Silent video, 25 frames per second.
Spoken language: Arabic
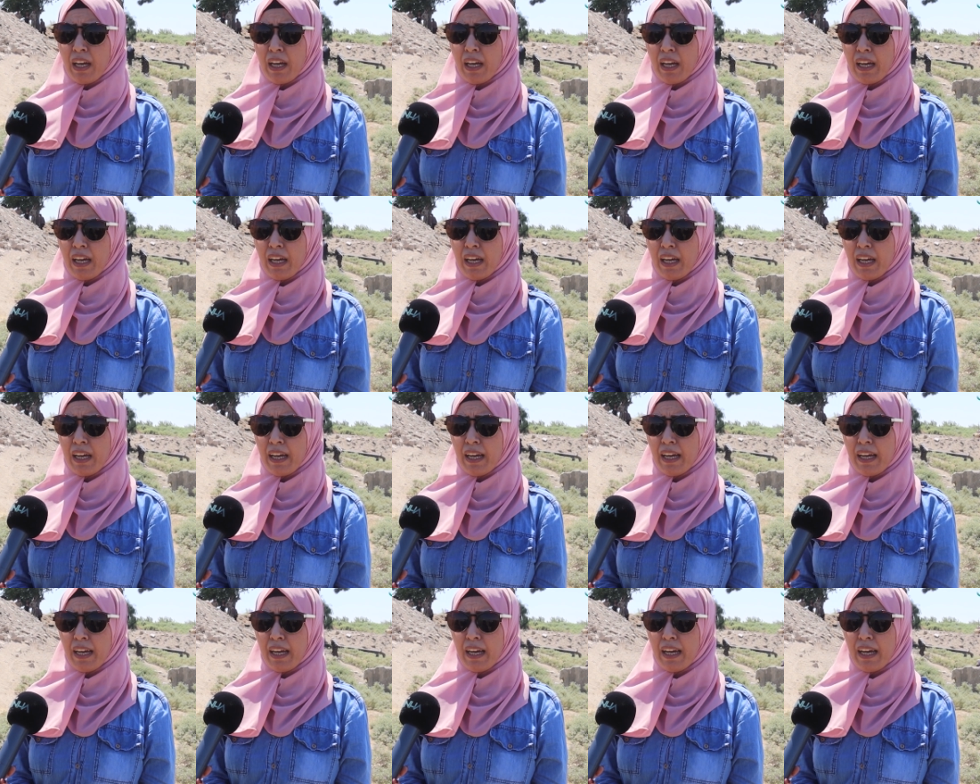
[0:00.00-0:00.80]

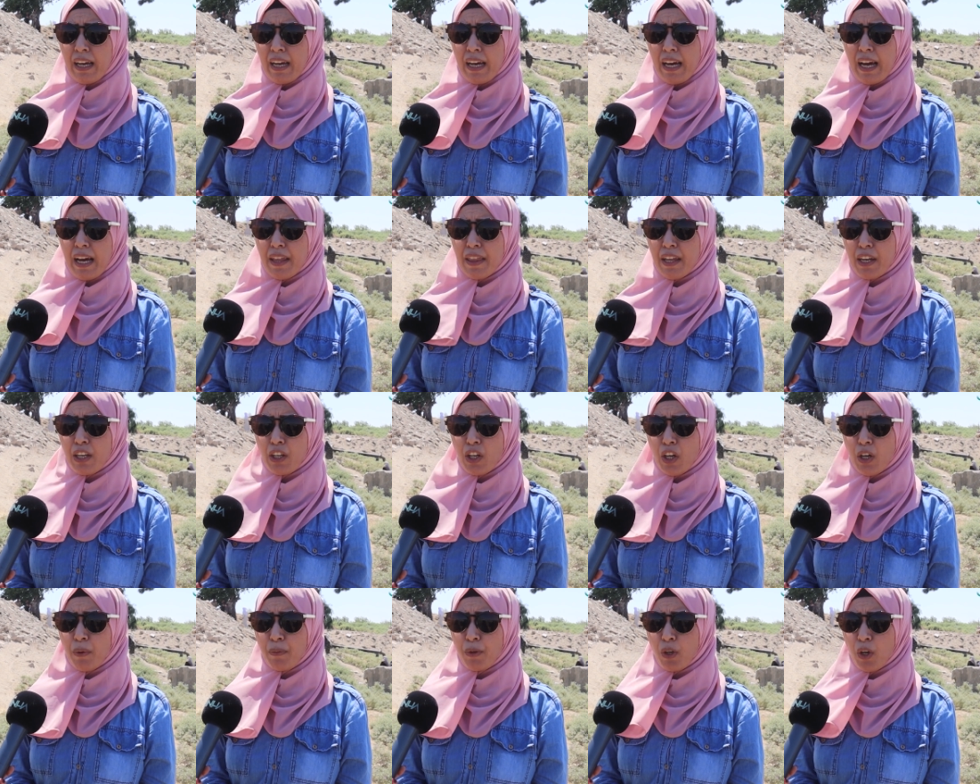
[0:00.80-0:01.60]
آه، هذا
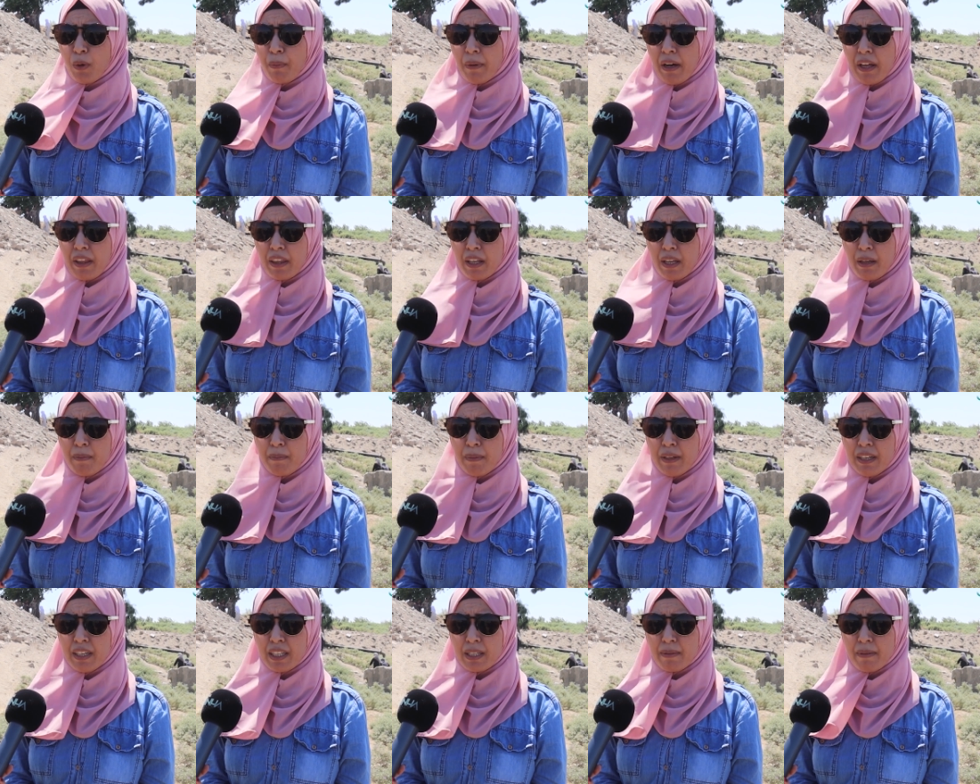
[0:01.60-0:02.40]
اليوم يوم
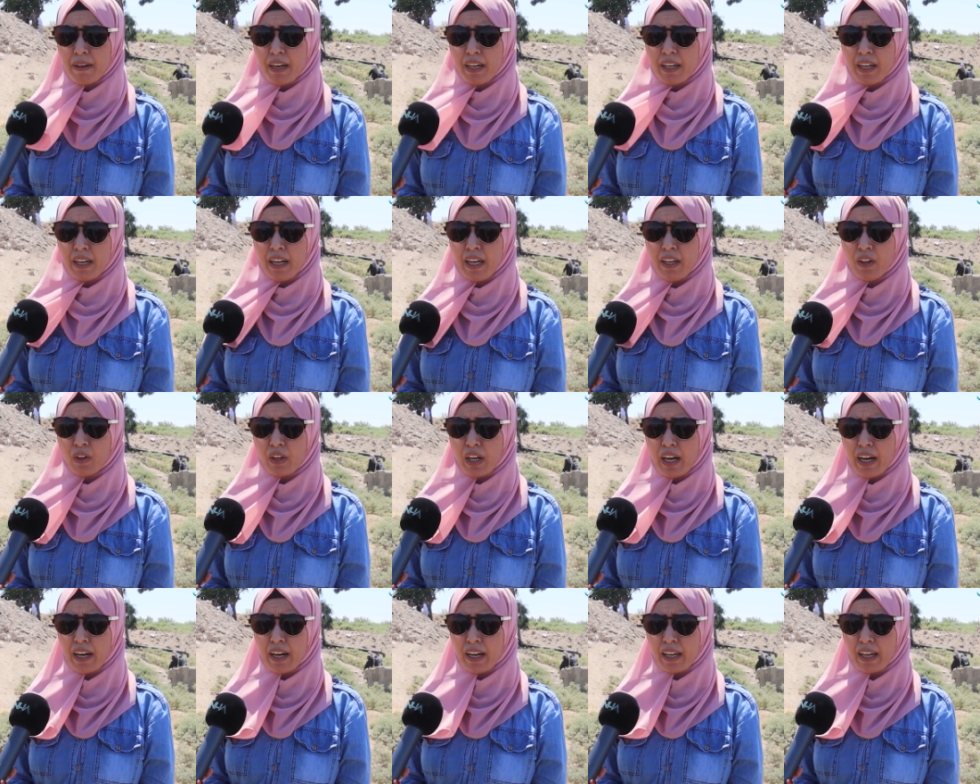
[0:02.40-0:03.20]
عظيم بالنسبة لنا
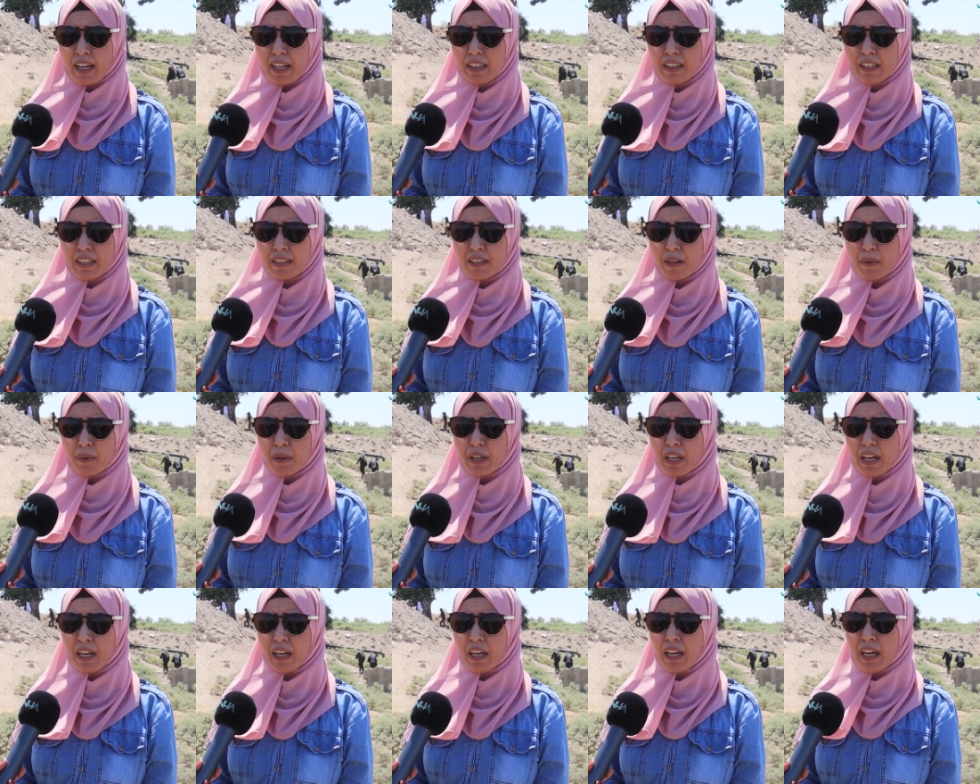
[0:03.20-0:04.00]
نحن كحركات
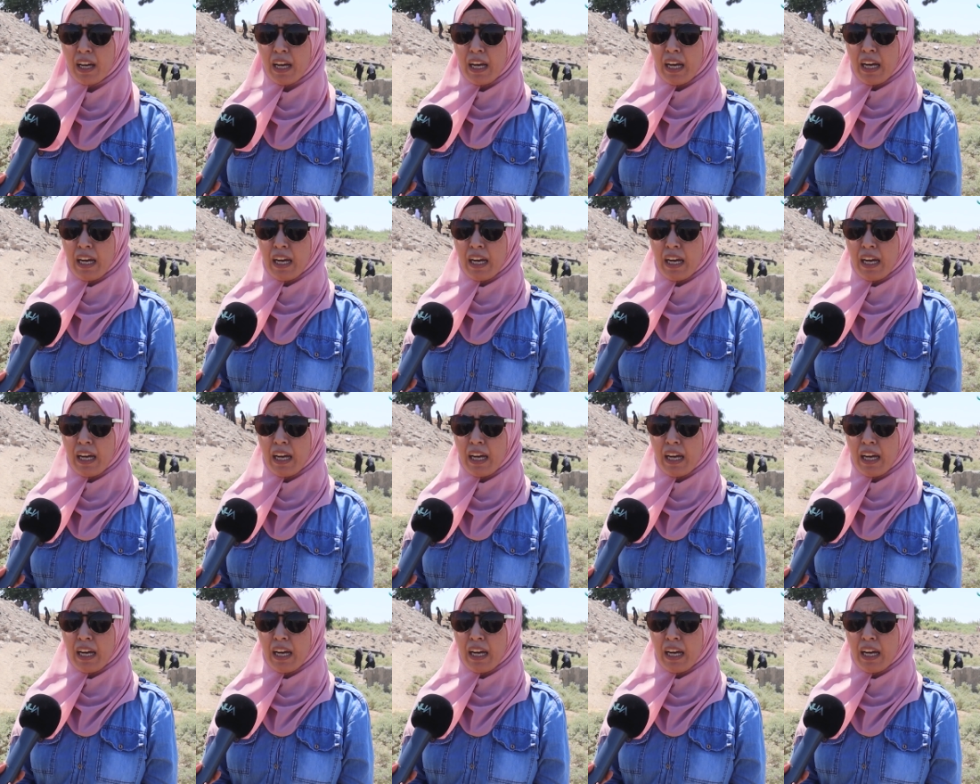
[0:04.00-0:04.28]
نسوية